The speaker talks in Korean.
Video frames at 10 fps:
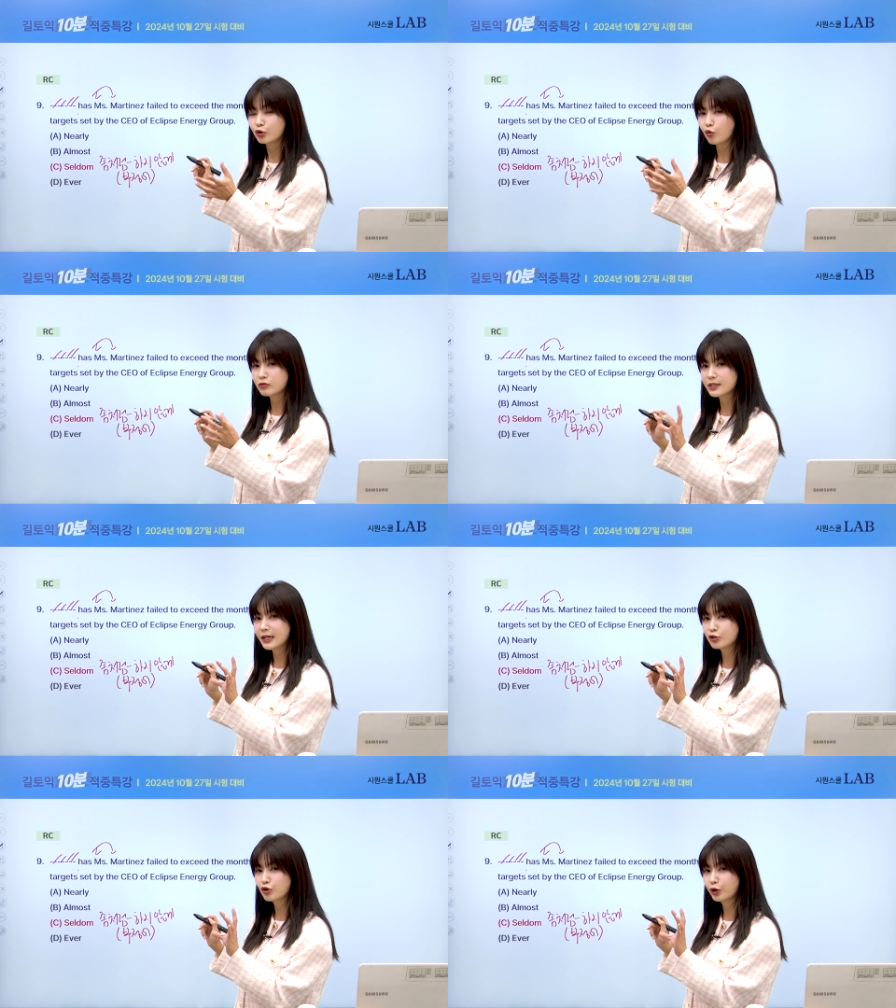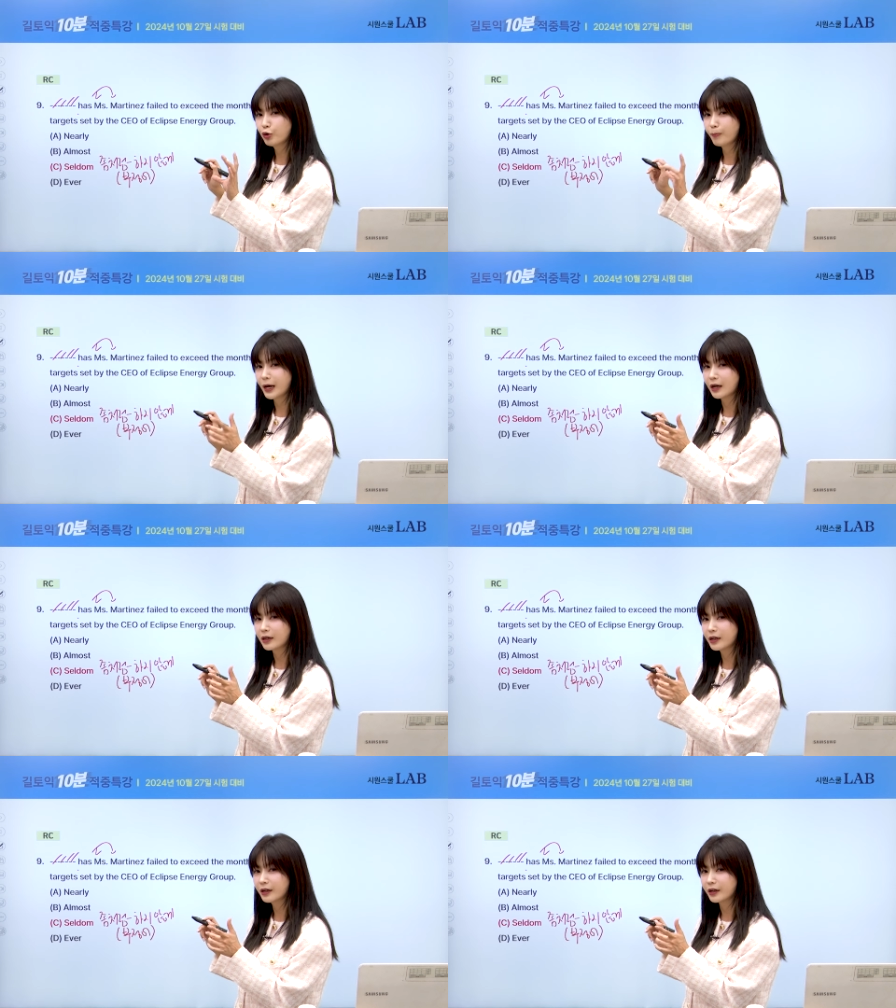동사주어로
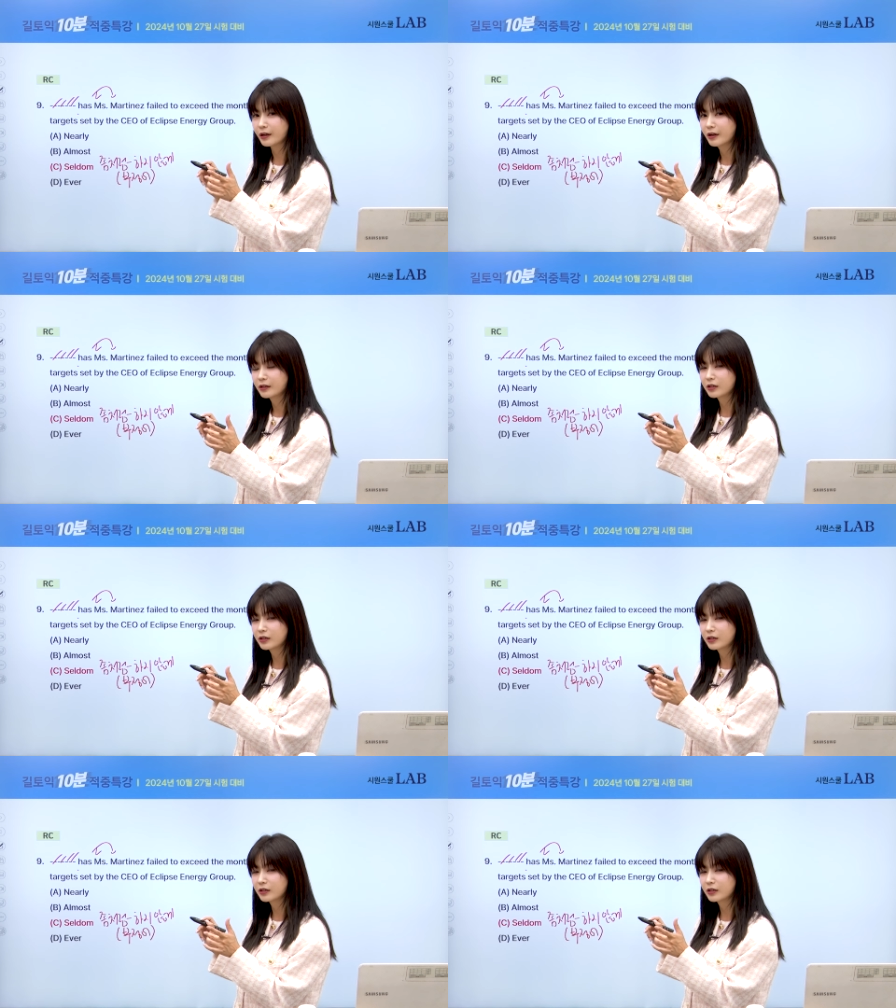바뀌어요.